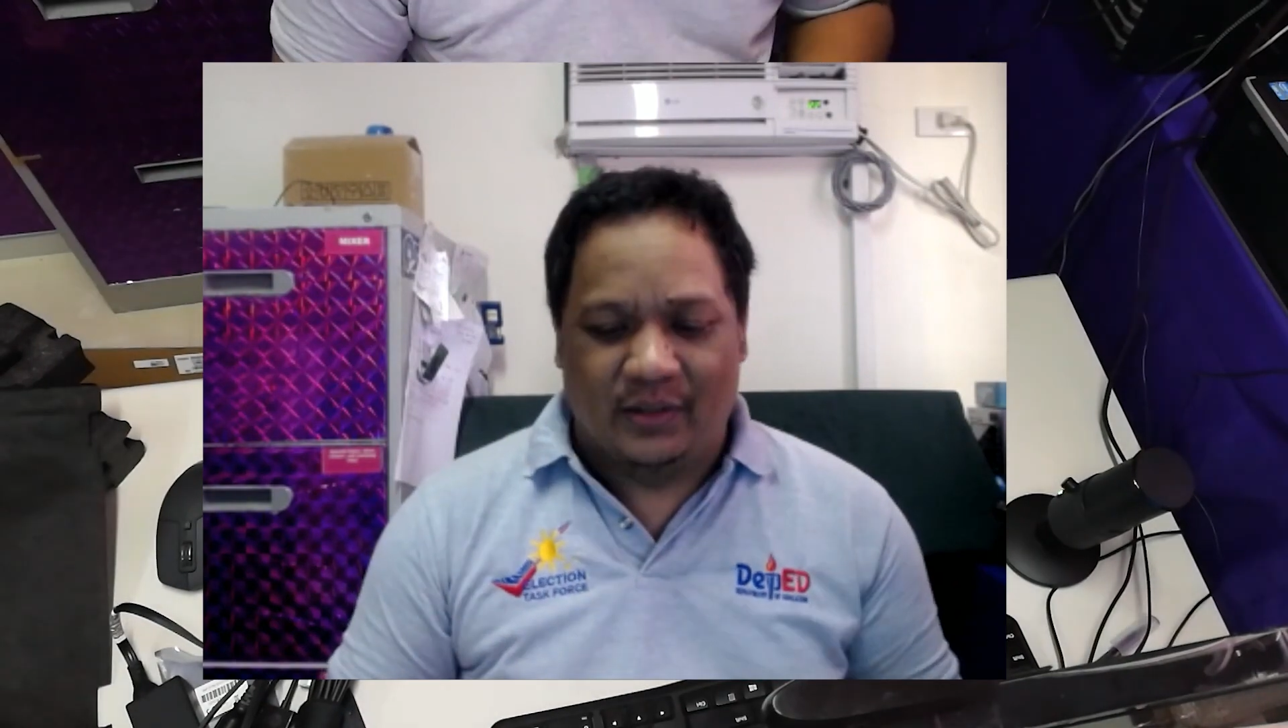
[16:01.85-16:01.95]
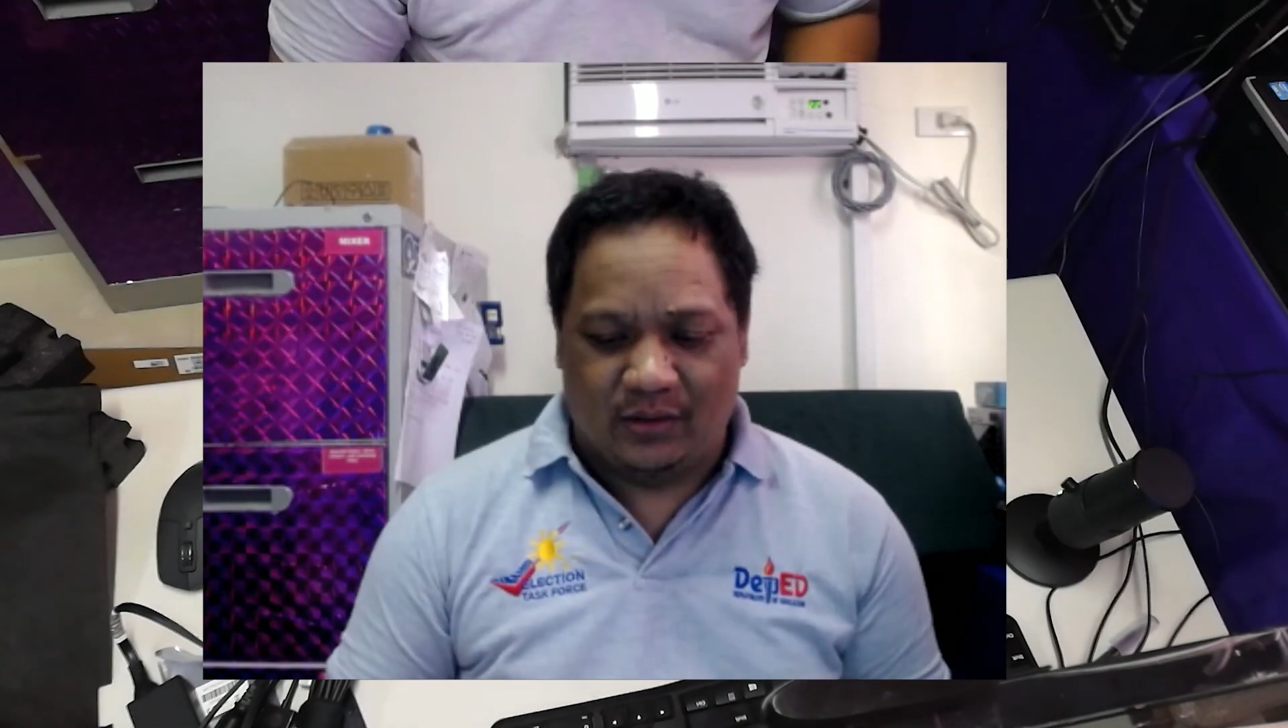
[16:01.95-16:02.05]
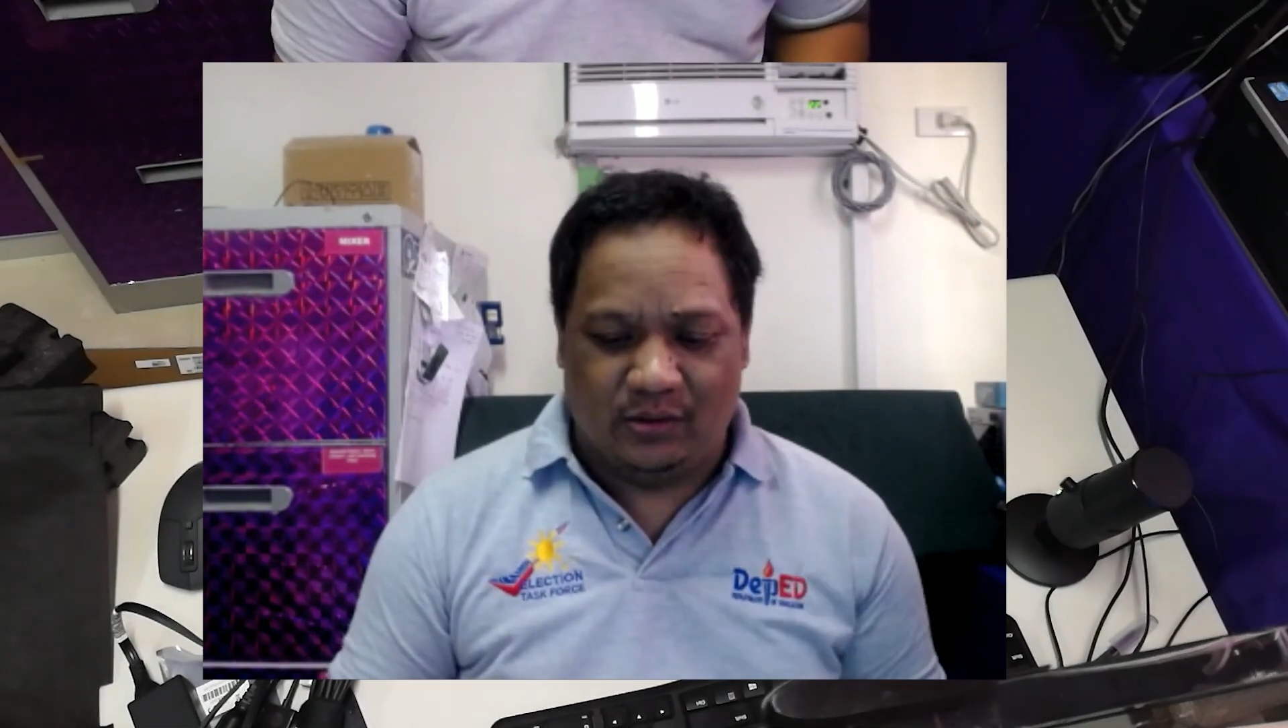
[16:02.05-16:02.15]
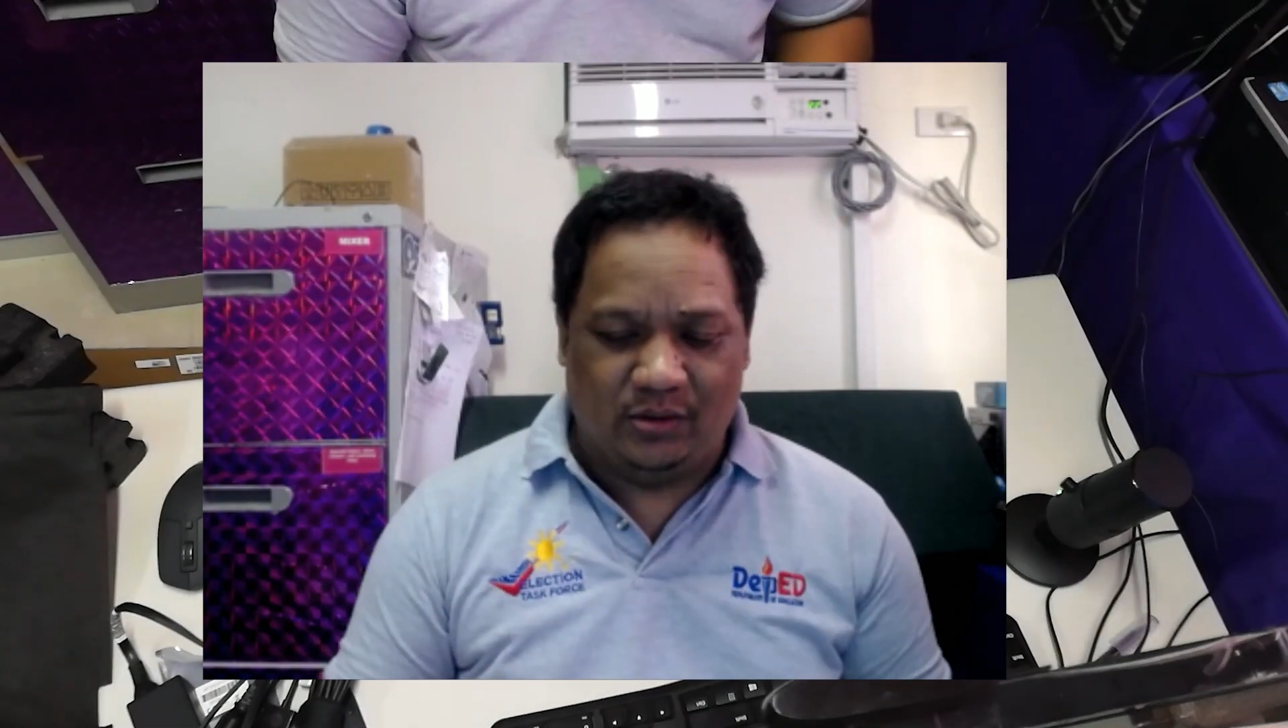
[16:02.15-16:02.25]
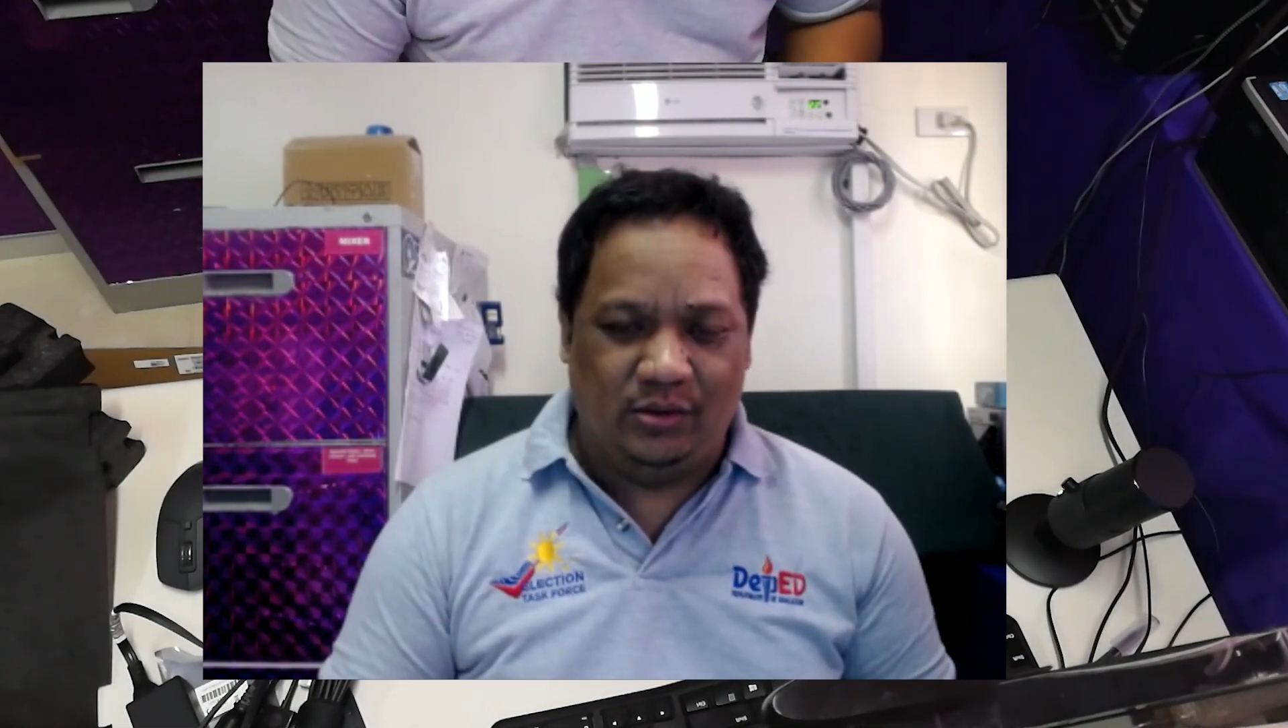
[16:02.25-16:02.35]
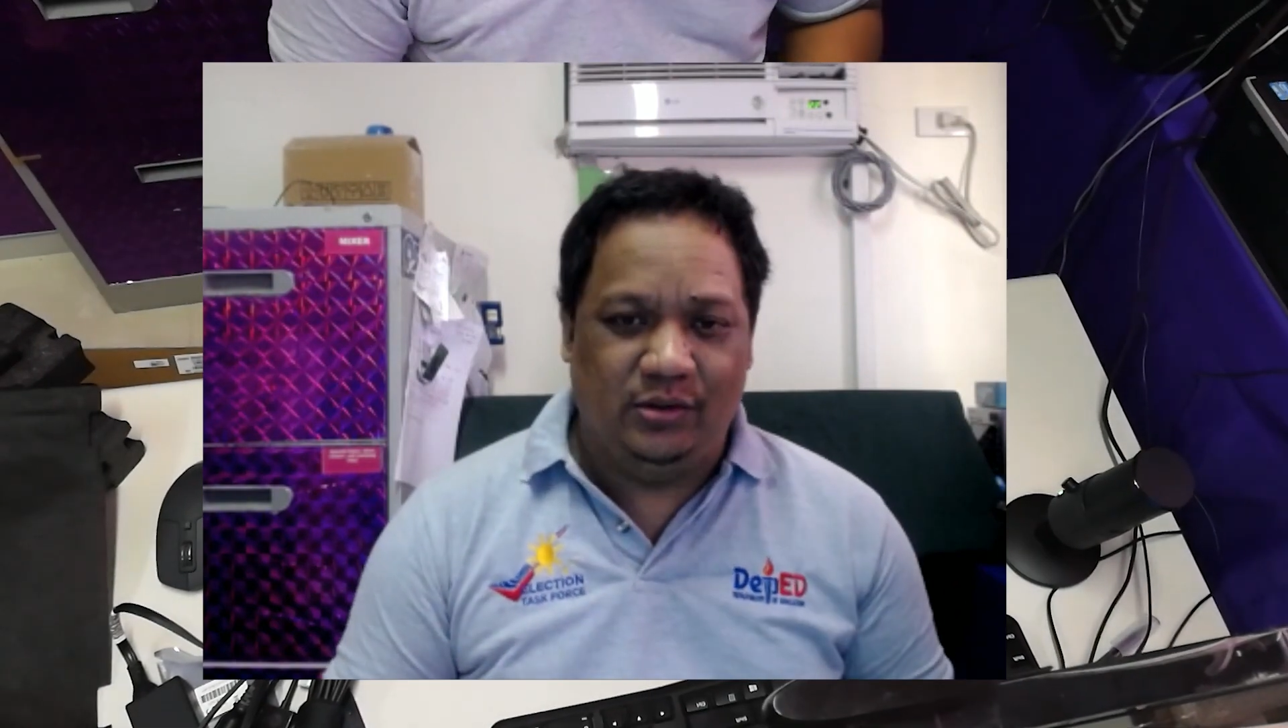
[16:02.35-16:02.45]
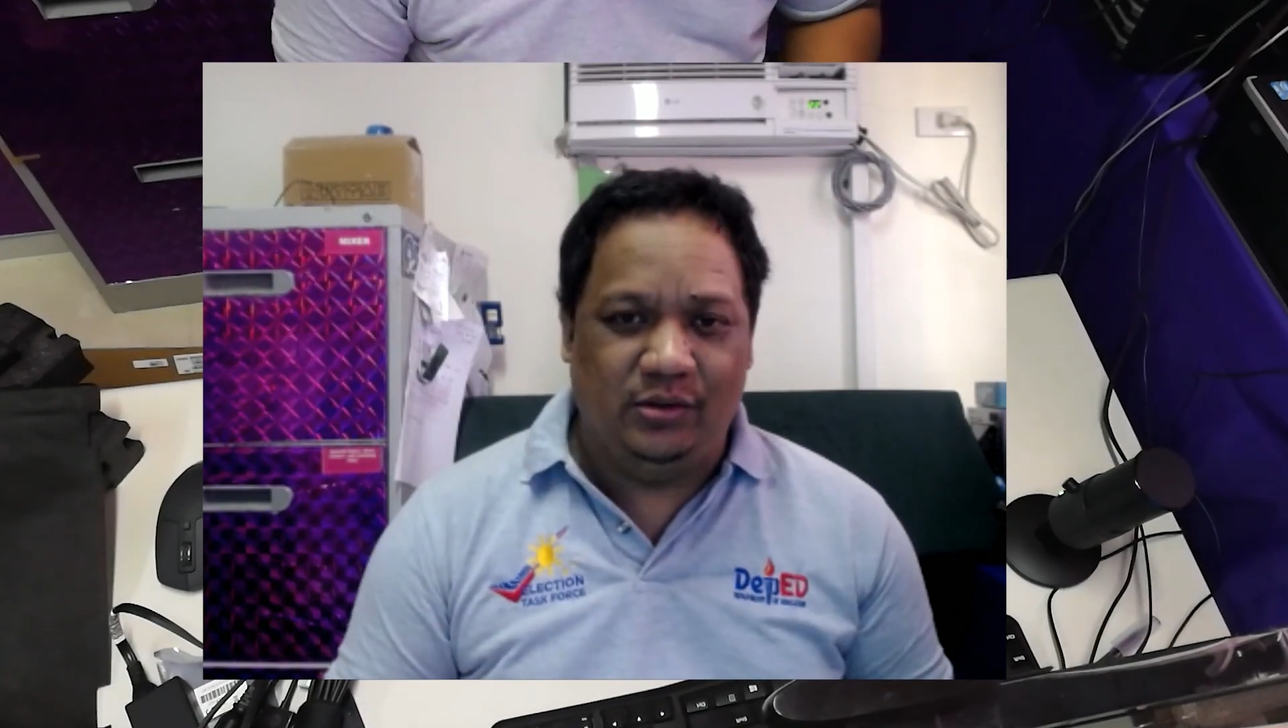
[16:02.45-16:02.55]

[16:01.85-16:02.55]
Kung